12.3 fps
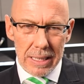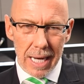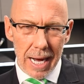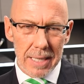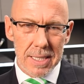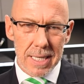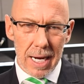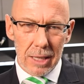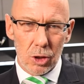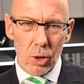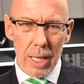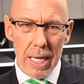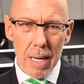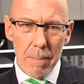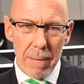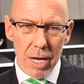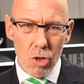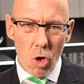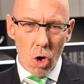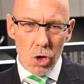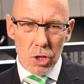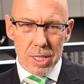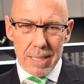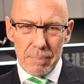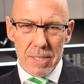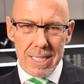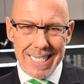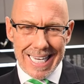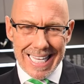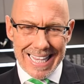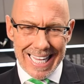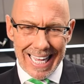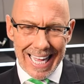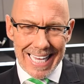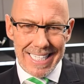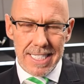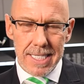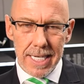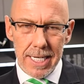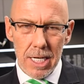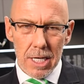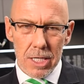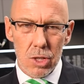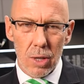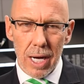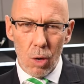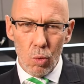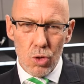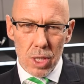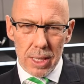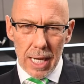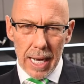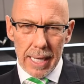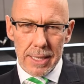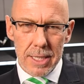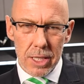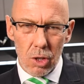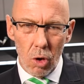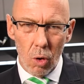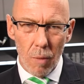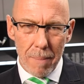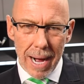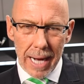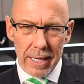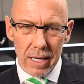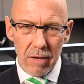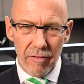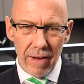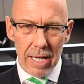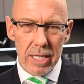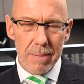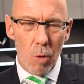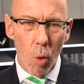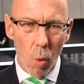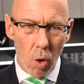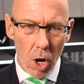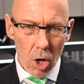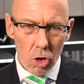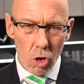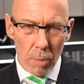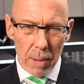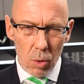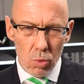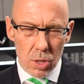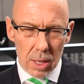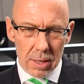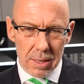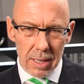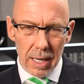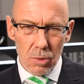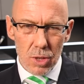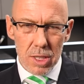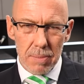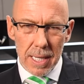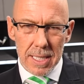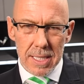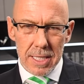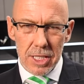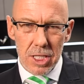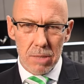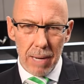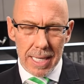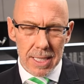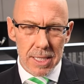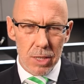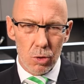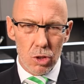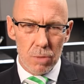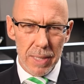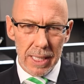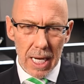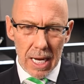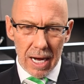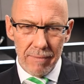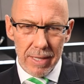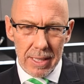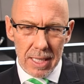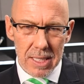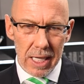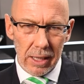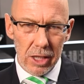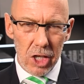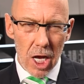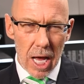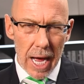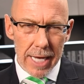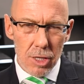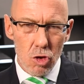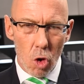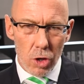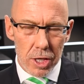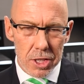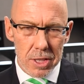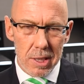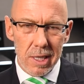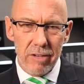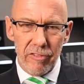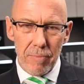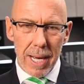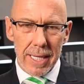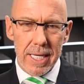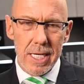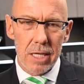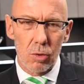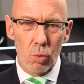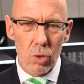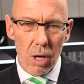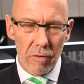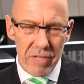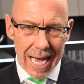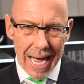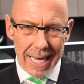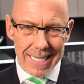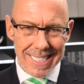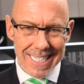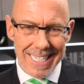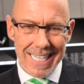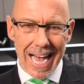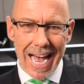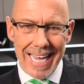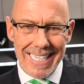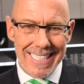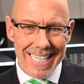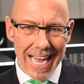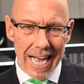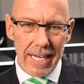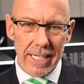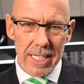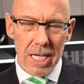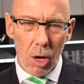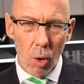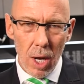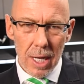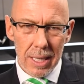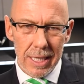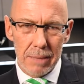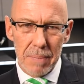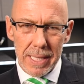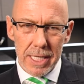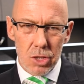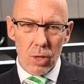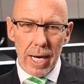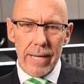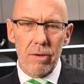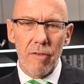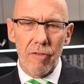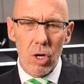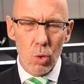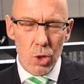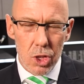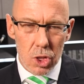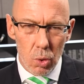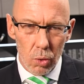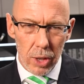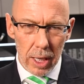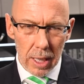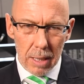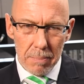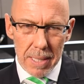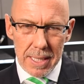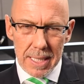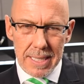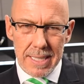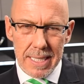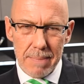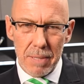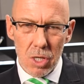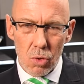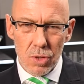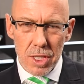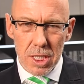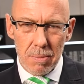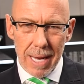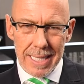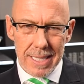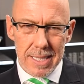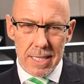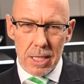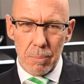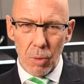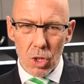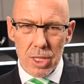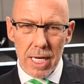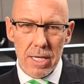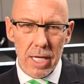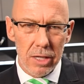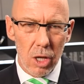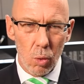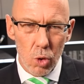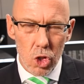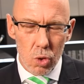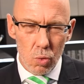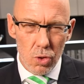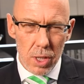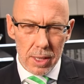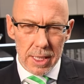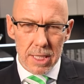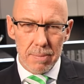die Aktie aktuell bei 79,13 ist sogar unter die 80-Euro-Marke gefallen, im Hoch noch bei 123,20 und somit haben wir tatsächlich ein neues Tief markiert und auf Jahressicht, ein Jahr genau, liegt man hier sogar in der Verlustzone mit 27 Prozent. Ja, der Rutsch unter die